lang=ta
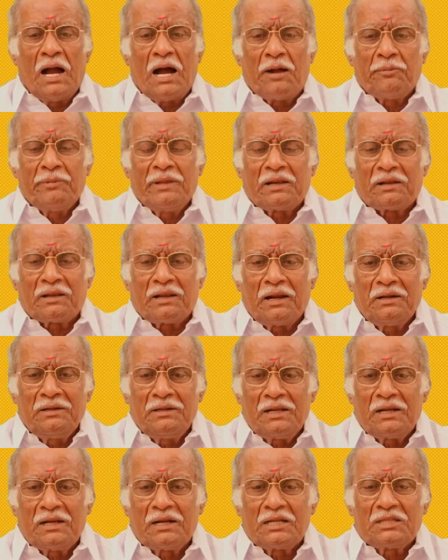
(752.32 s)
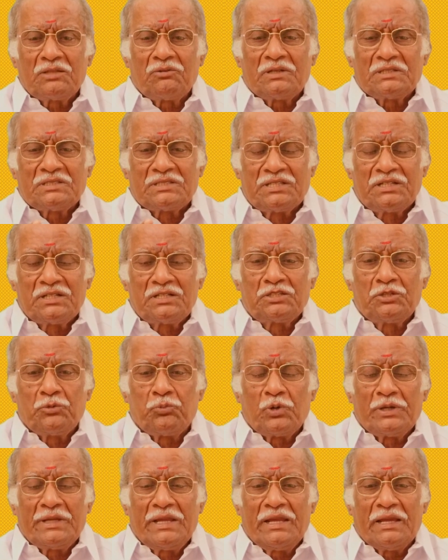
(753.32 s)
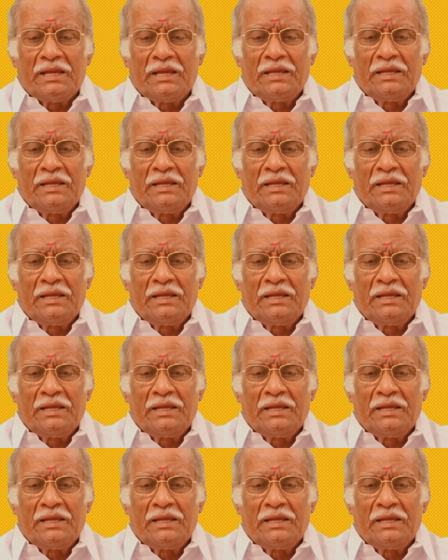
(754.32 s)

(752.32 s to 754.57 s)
அப்படியே ரெண்டரை விட சிரித்து போய்